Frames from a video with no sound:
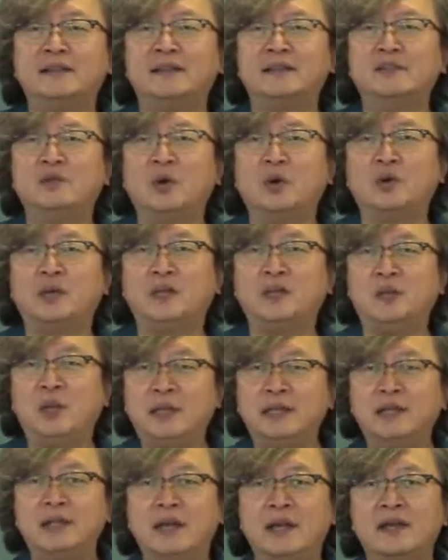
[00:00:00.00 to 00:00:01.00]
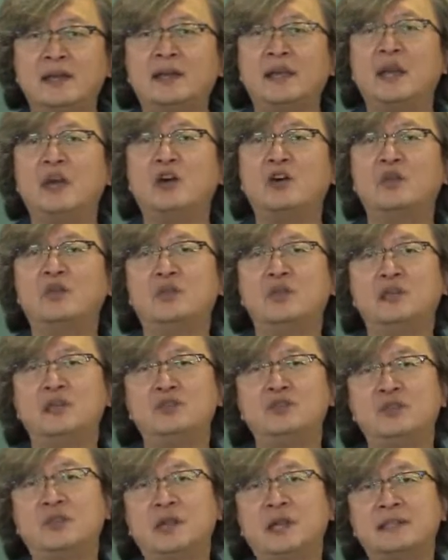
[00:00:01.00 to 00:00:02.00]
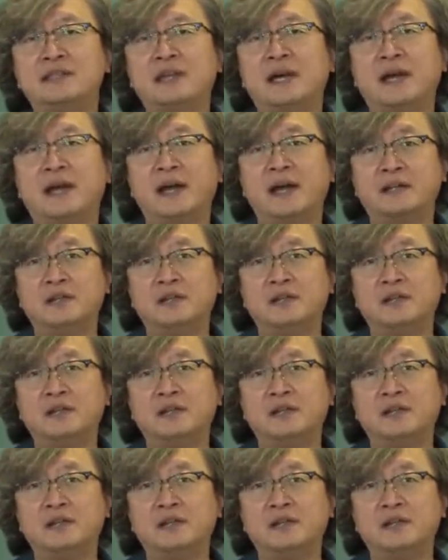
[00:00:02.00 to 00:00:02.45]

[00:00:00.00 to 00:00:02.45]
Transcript: 등록이 된 개업공인 중개사라